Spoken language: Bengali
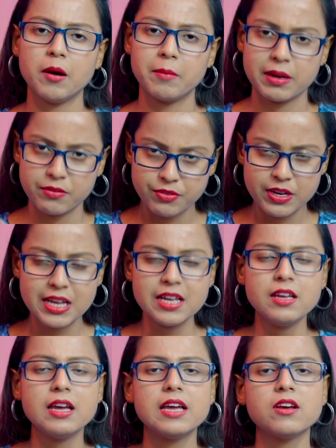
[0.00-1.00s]
মানে
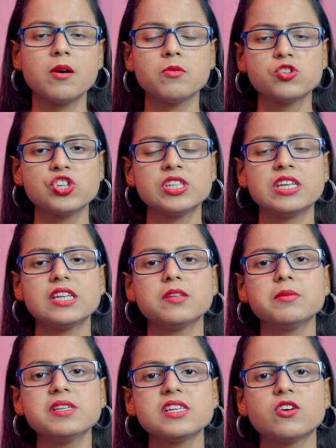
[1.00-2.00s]
ফিরেই এই খবর সে দিয়ে
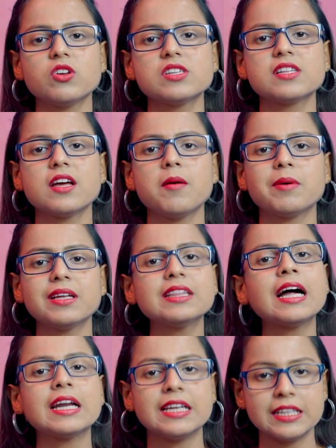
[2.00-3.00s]
দেবে যে কলেজ থেকে আমাকে
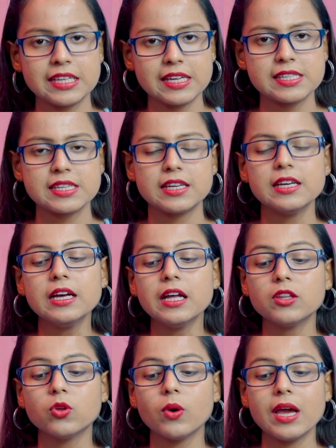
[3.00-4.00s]
তাড়িয়ে দিয়েছে
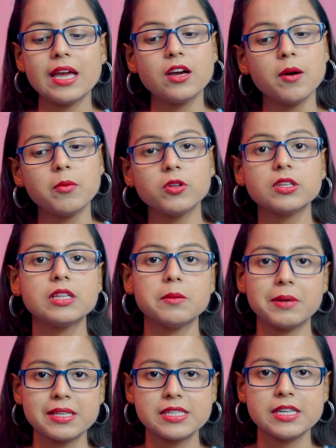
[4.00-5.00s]
তো এই খবরও দিতে
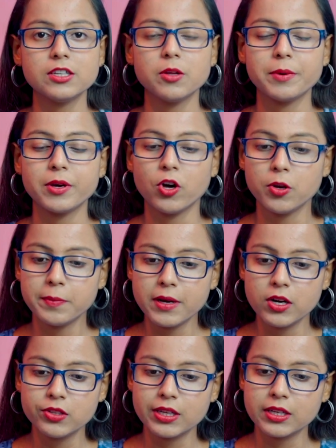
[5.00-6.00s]
পারছে না তবে গল্পে
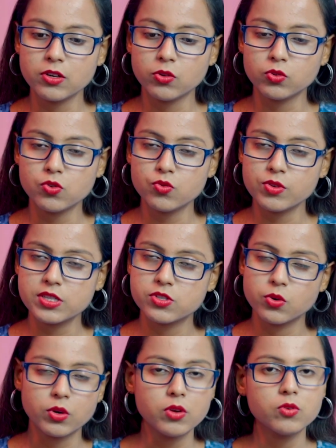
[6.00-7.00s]
হয়তো একটা নতুন টুইস্ট
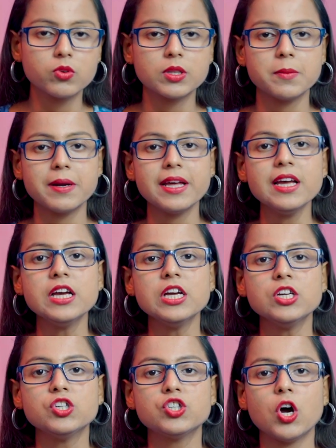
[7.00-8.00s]
ঢুকলেও ঢুকতে পারে
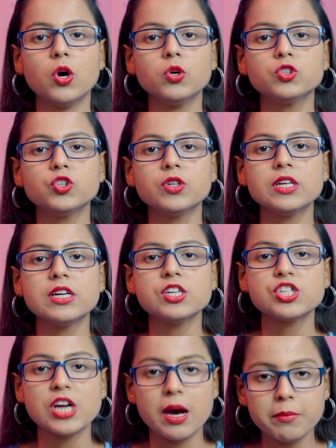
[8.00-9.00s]
সহচরীর
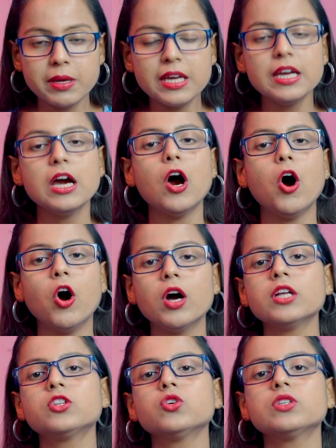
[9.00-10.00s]
স্বামী
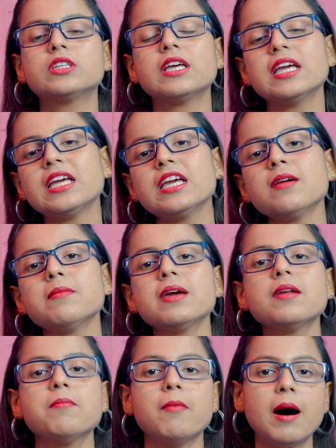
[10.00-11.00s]
হয়তো
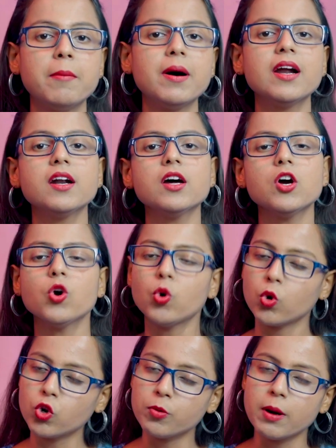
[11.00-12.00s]
ধিঙ্গিমের মামার
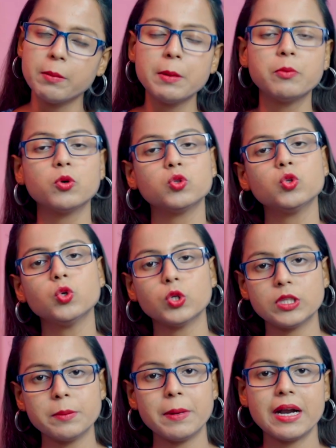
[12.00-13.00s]
কোনোভাবে বন্ধু
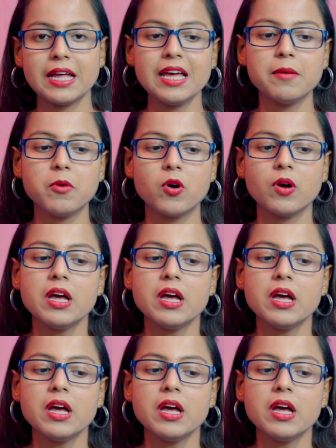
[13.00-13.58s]
হতে পারে এবং